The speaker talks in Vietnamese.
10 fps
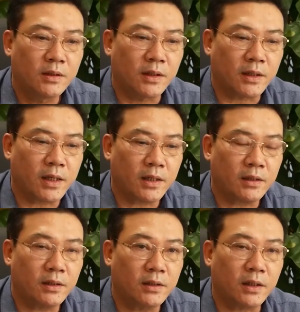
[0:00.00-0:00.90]
Triển khai
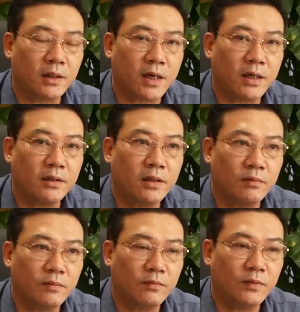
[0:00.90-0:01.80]
thực hiện tháng hành động
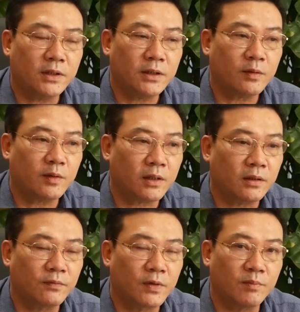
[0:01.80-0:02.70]
về sinh an toàn
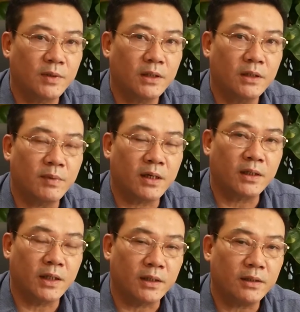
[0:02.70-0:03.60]
thực phẩm trên địa bàn
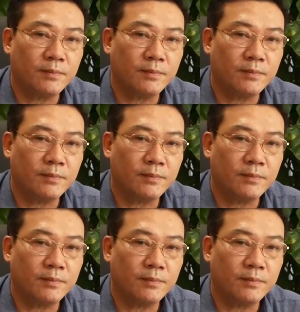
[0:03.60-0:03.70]
tỉnh,